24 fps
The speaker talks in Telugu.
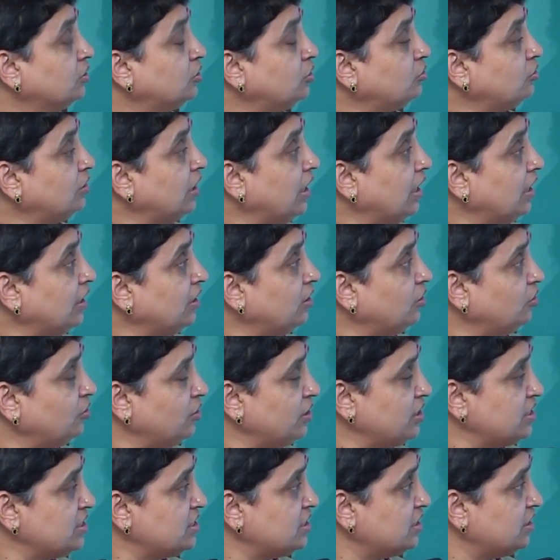సో దాంట్లో
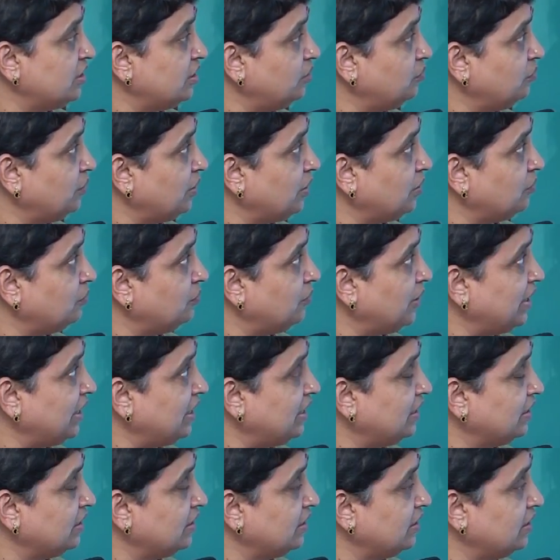నుంచి మనం
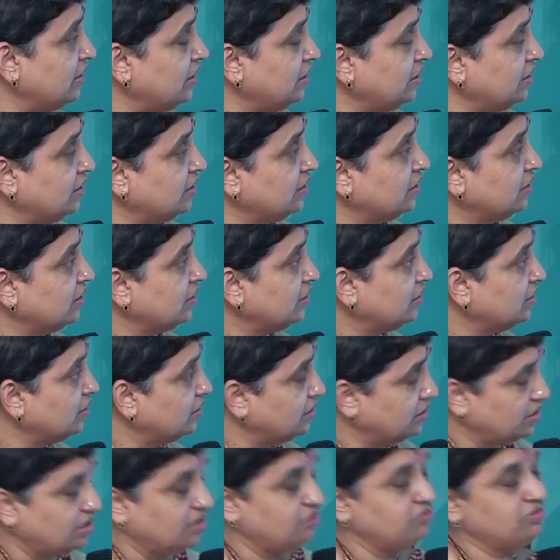బయటికి
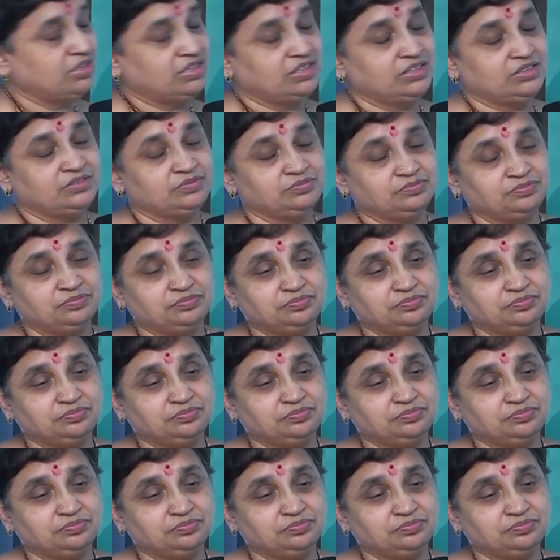రావాలి